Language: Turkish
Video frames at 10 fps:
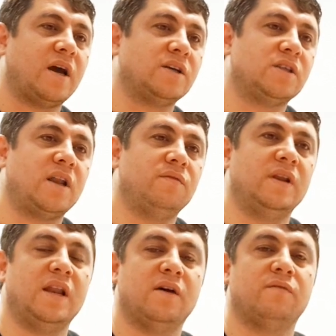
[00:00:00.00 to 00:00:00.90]
kaç tane
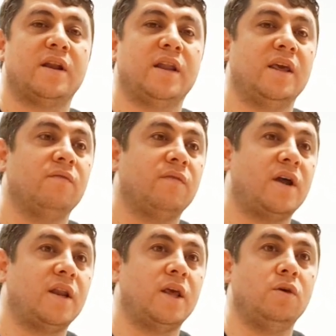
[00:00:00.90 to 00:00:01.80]
villan var, neyin
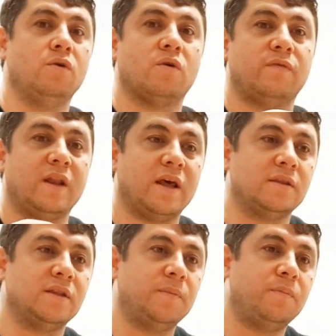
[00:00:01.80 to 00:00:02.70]
var, neyin yok
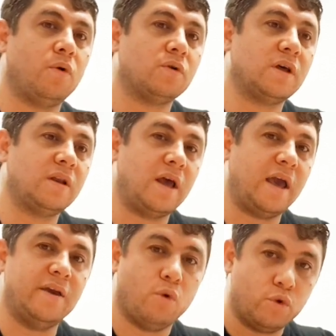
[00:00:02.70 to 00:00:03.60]
falan deyip oradan
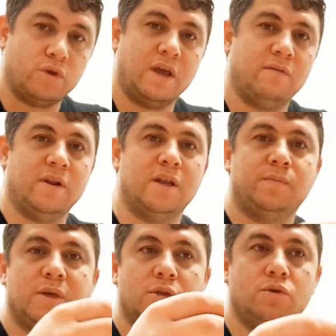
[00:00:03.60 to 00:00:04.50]
e, o gün
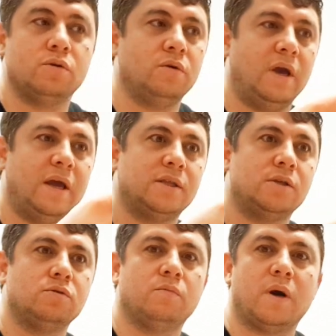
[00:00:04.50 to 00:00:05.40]
evlenip gidiyordu.
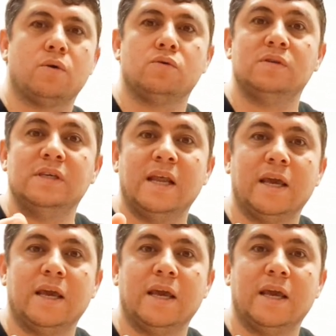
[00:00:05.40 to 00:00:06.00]
Ertesi gün bakıyorsun yine